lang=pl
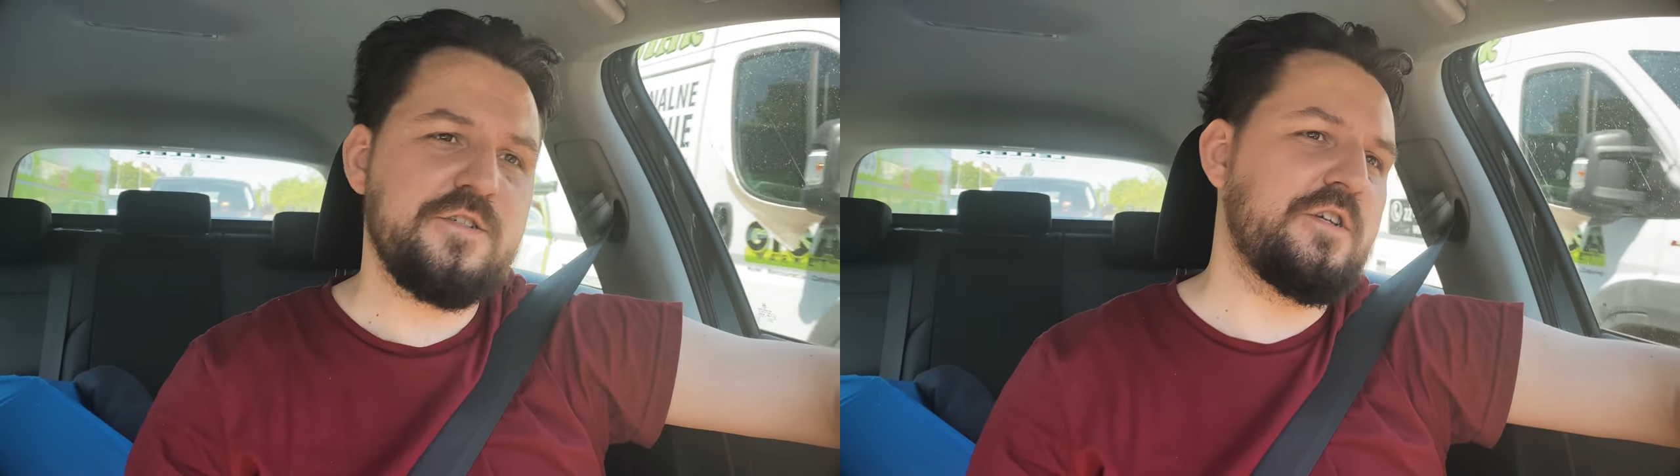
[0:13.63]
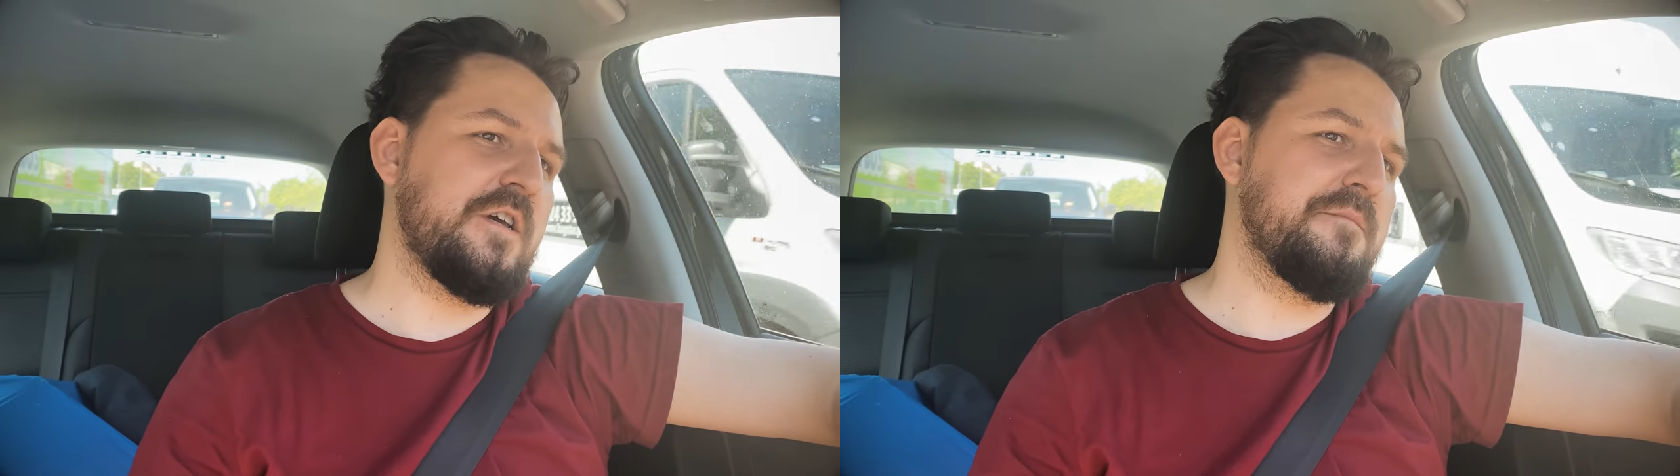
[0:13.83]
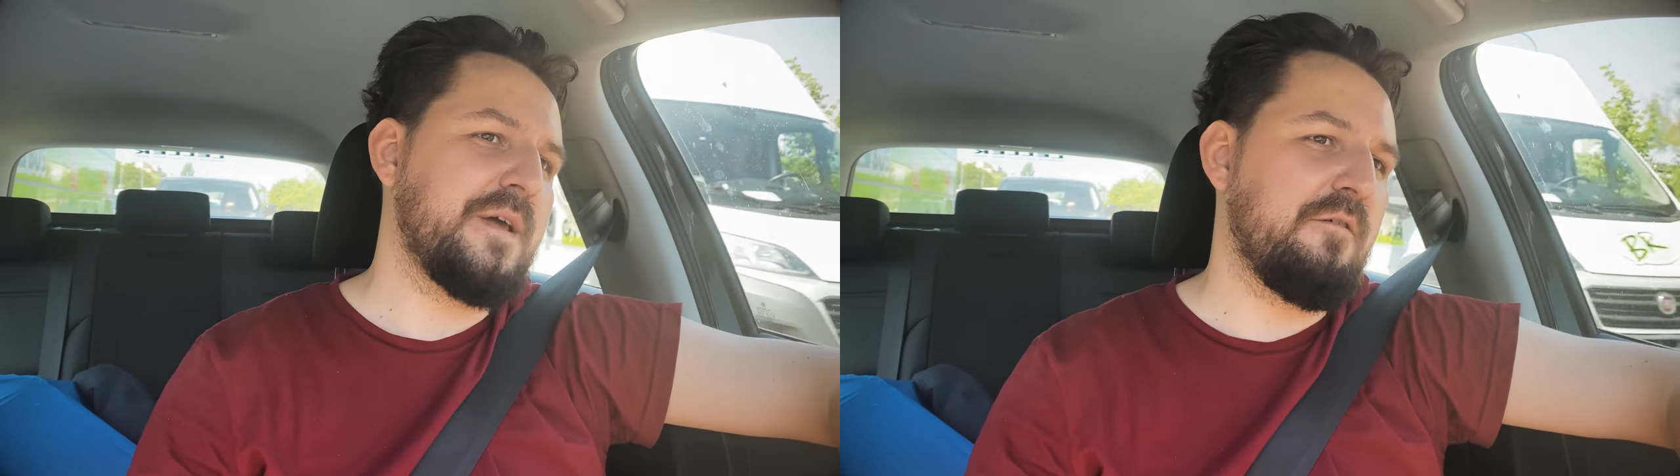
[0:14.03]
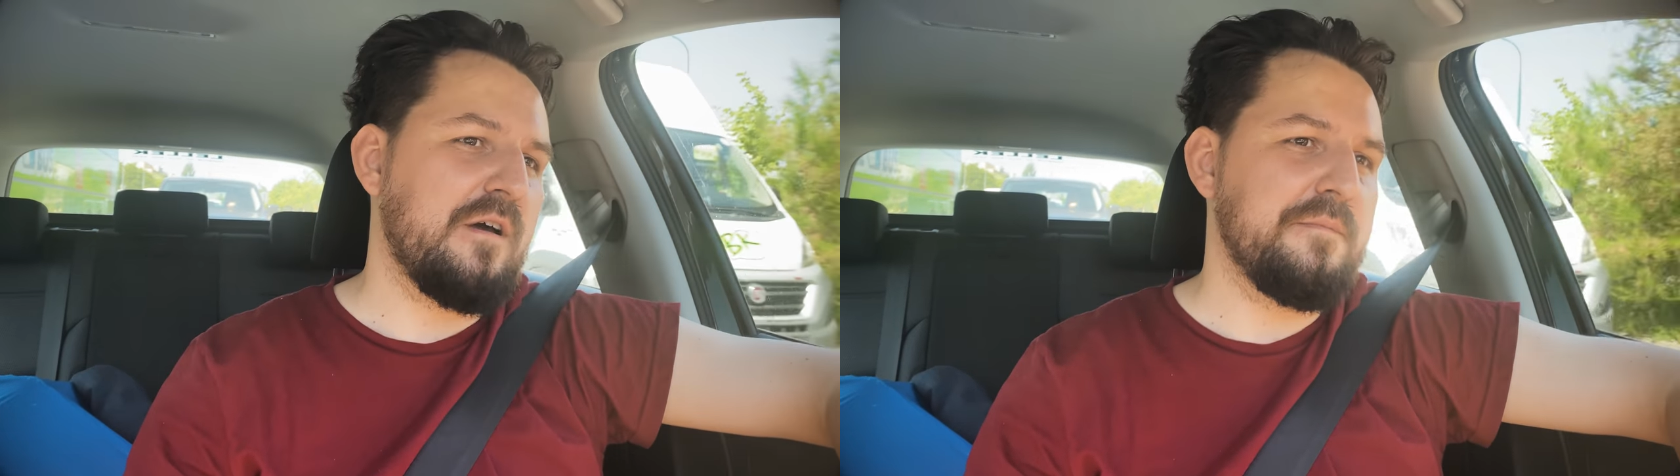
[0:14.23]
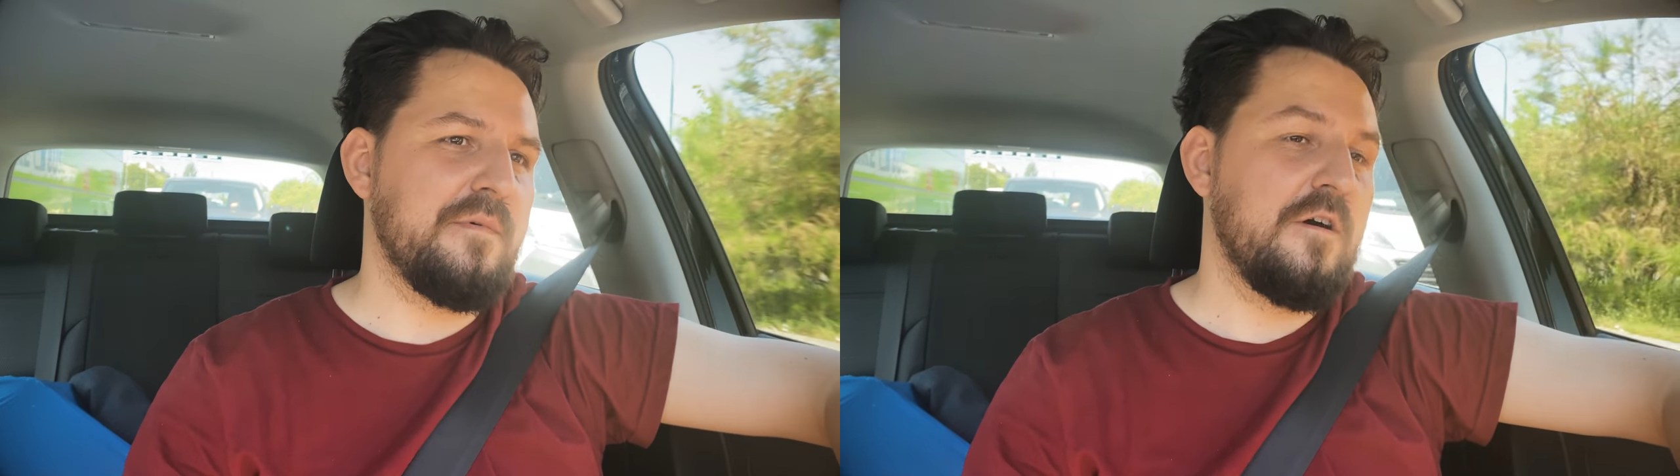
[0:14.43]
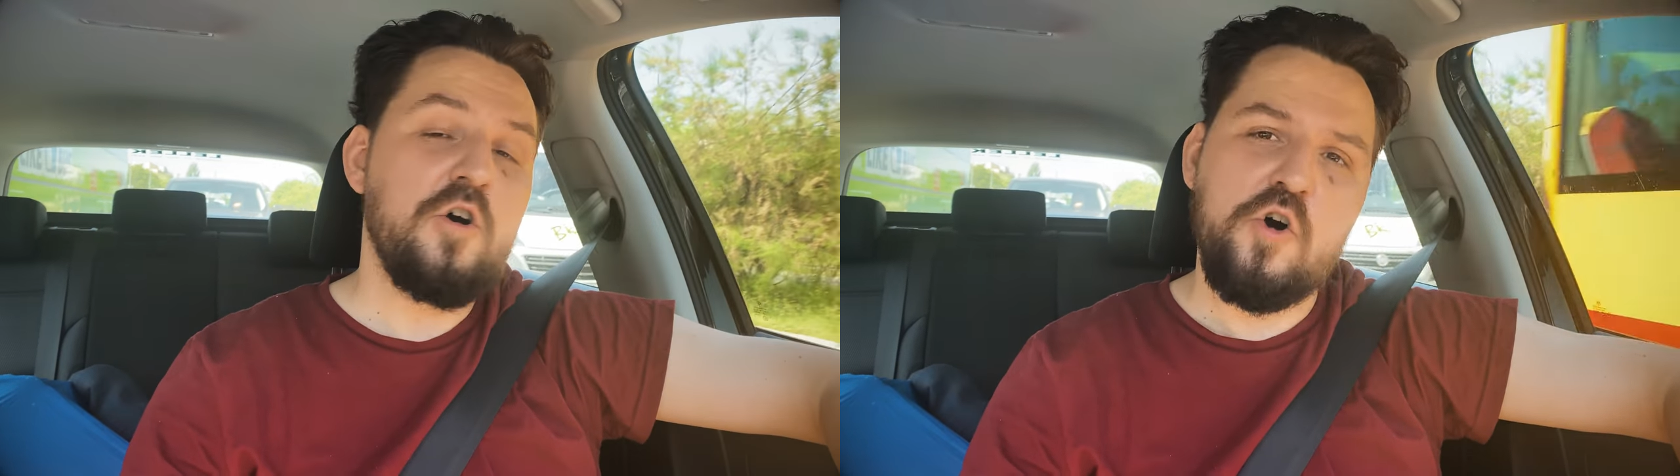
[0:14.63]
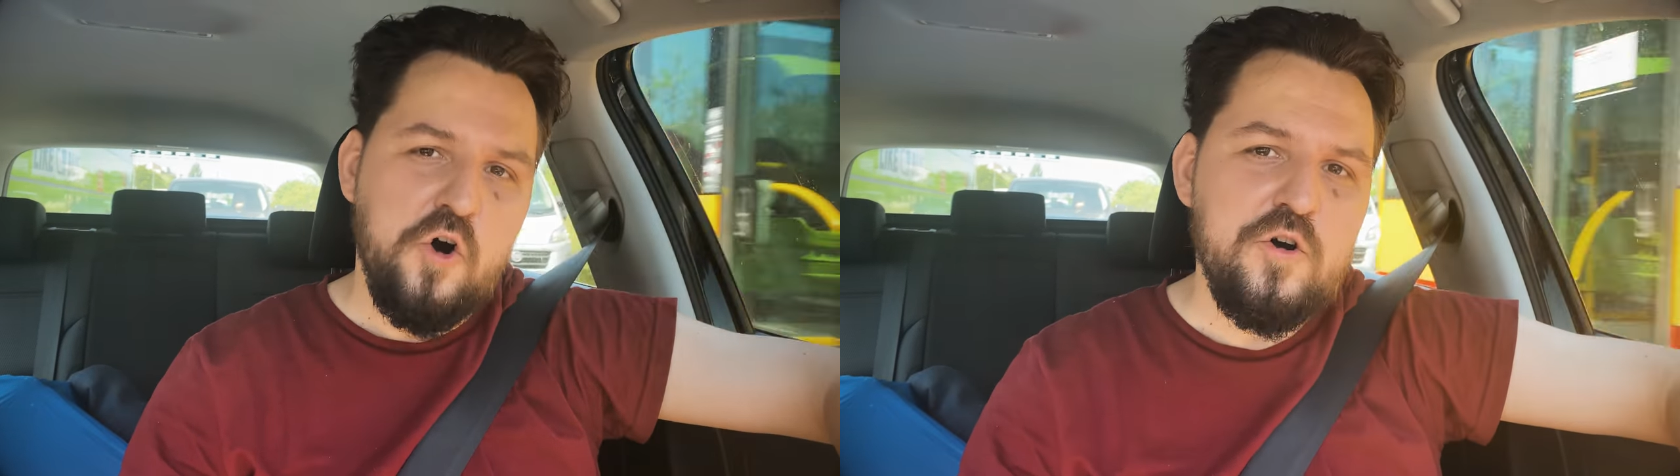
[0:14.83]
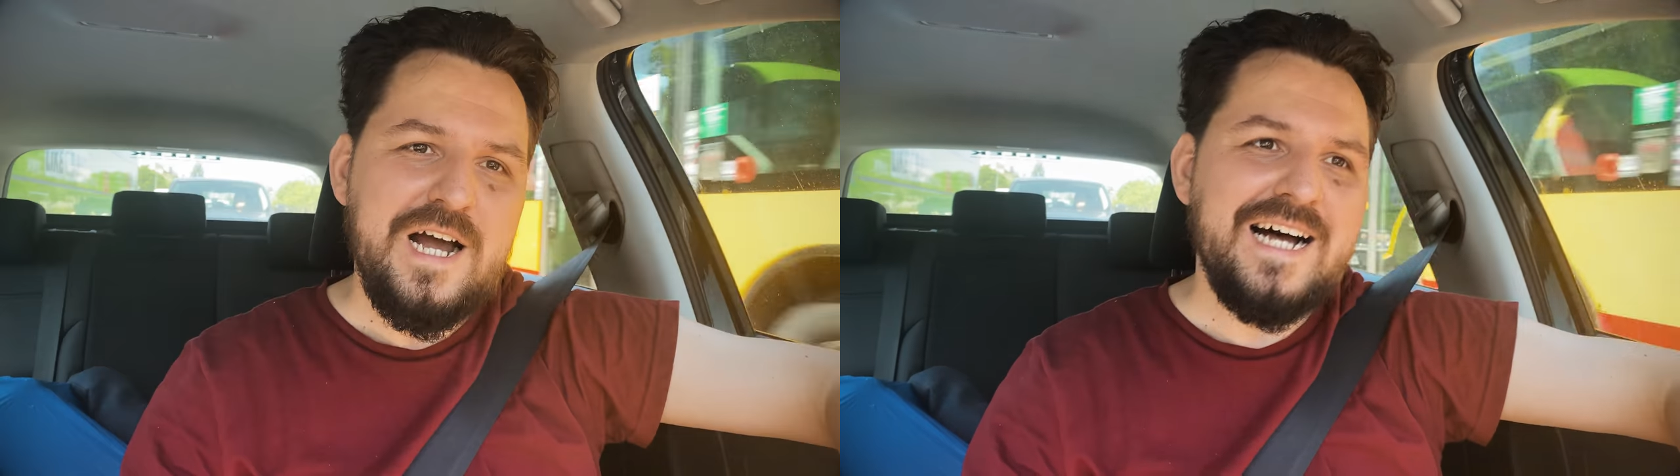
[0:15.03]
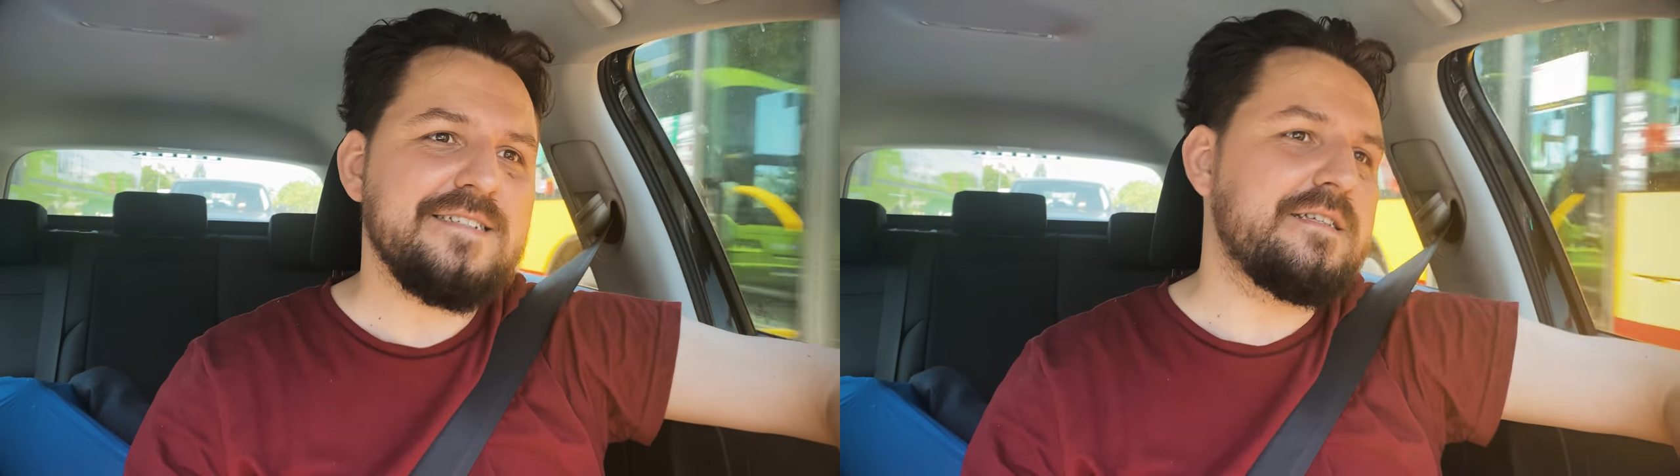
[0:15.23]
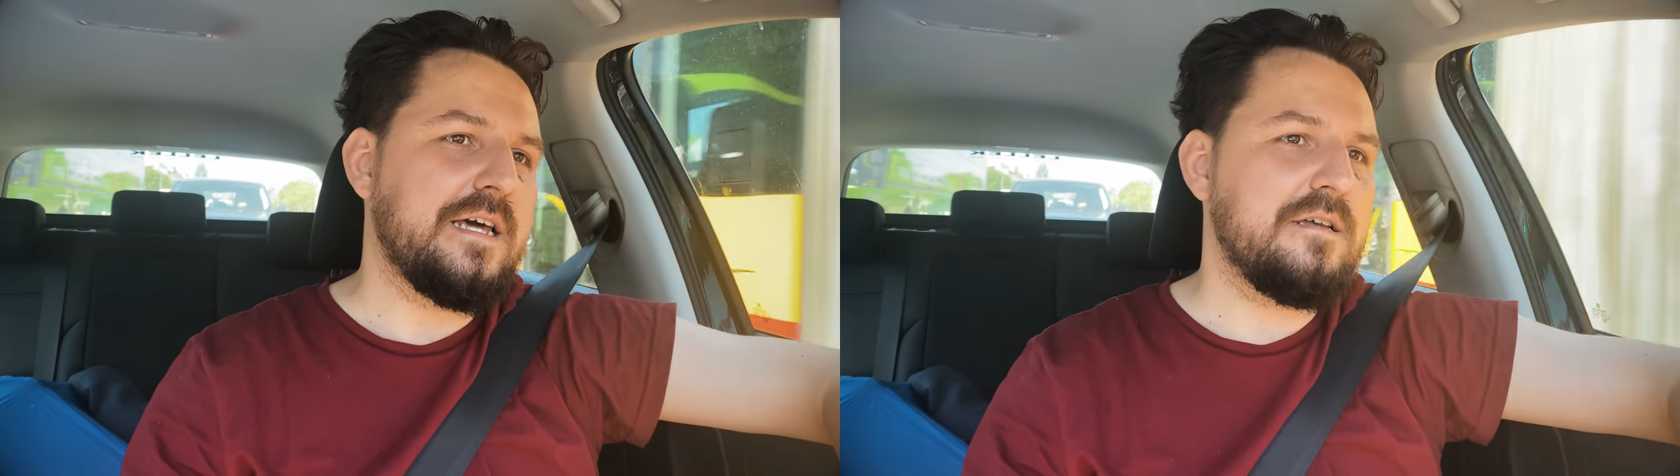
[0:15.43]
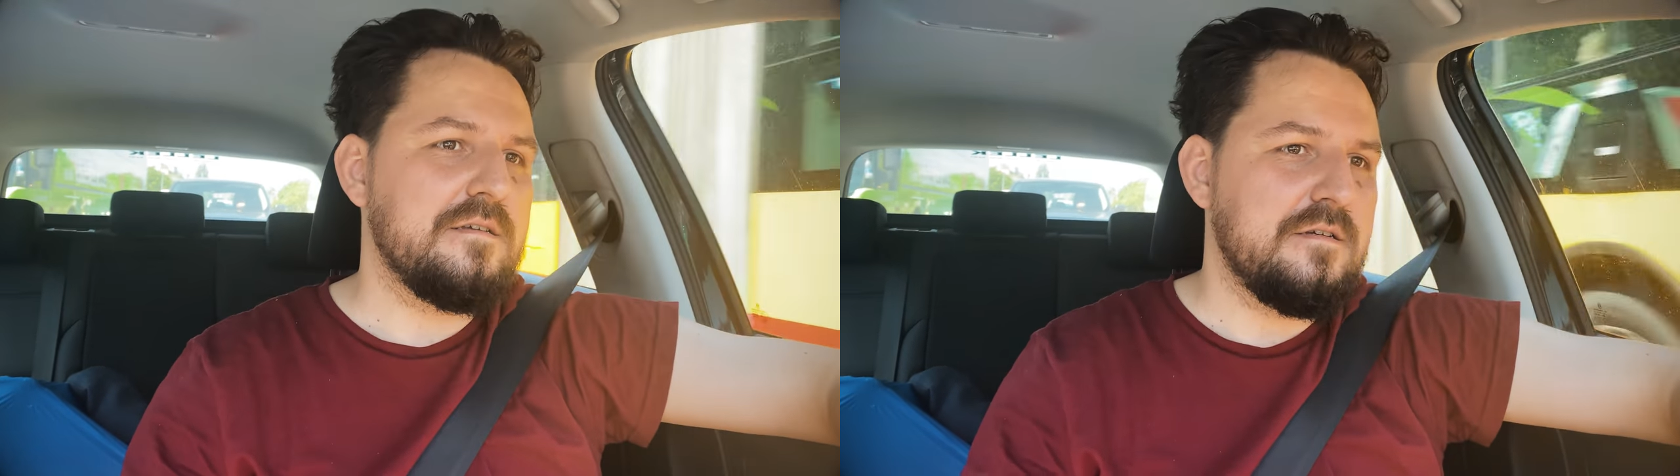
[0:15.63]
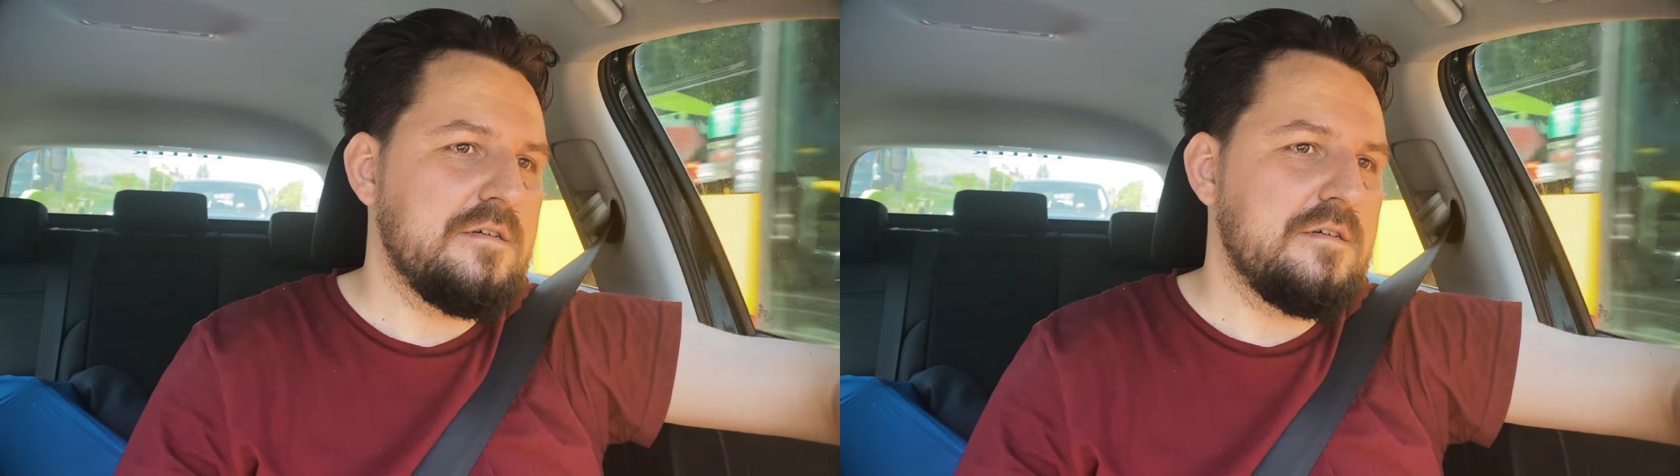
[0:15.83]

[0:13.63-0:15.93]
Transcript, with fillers: gdzie miałem okazję